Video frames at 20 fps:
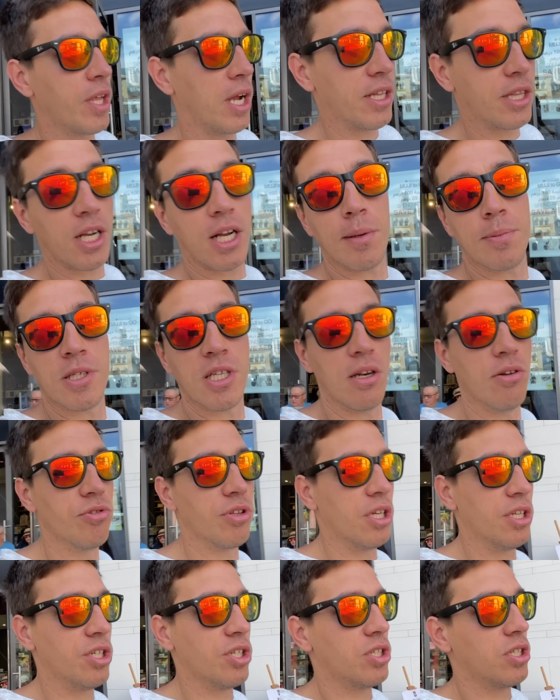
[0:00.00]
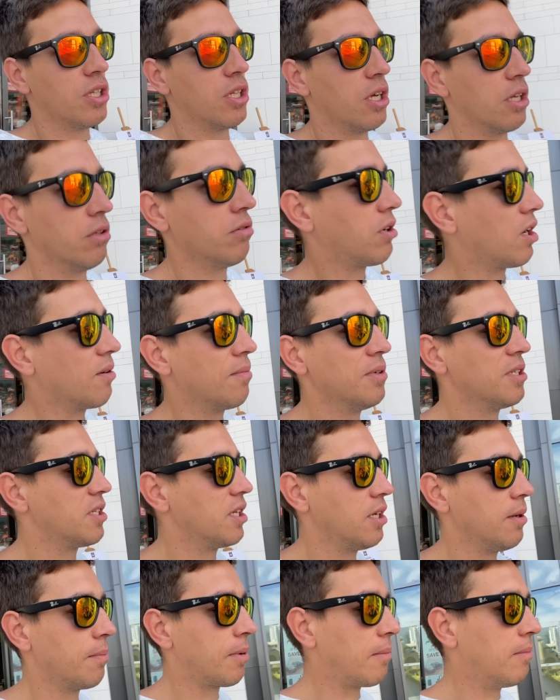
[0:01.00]
А так абсолютная тишина. Ну, как бы с
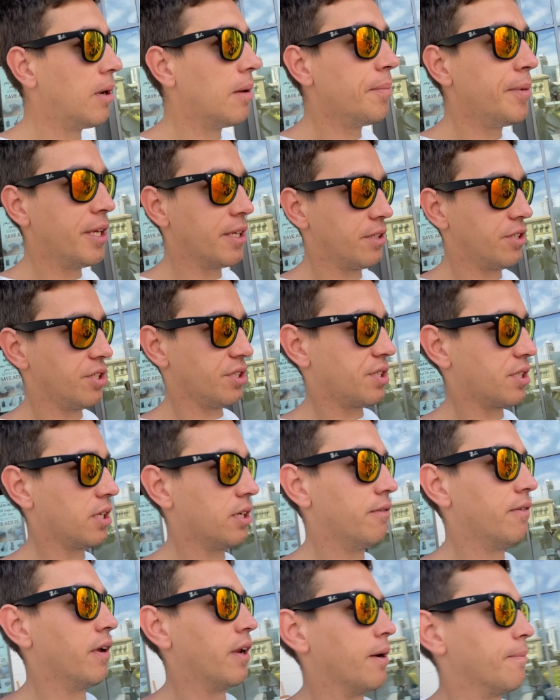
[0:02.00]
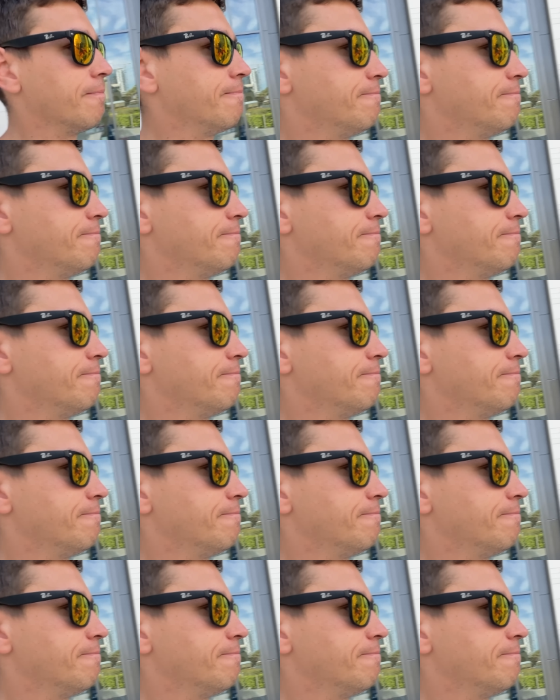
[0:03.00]
этим проблем нет, честно говоря.